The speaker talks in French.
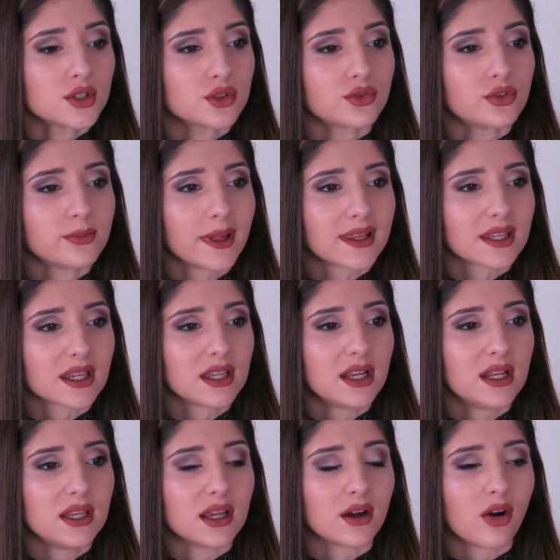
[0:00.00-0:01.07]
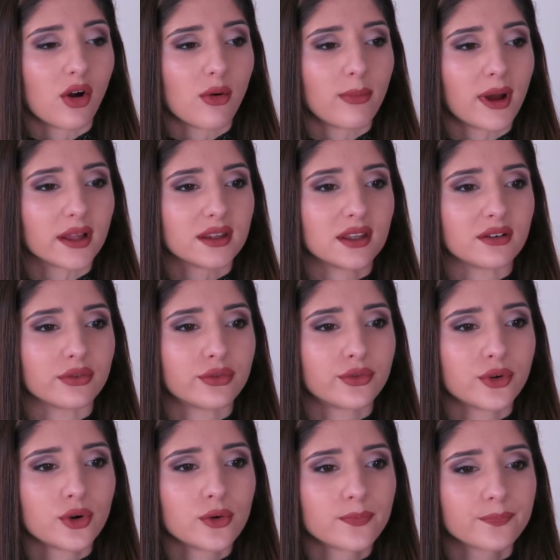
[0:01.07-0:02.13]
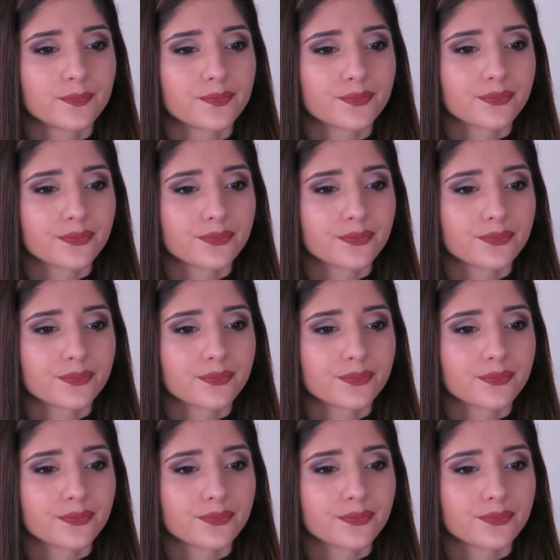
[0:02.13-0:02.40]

je vous mettrai les liens en barre d'infos.